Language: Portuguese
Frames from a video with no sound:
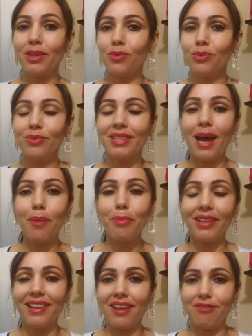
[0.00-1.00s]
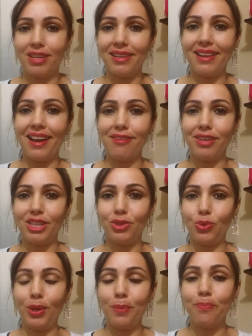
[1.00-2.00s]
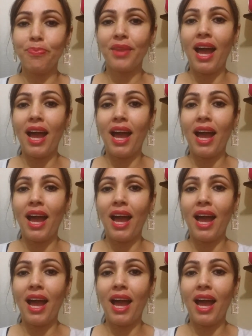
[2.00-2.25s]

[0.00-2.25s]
Então não dá para estar tá lavando na lavadora.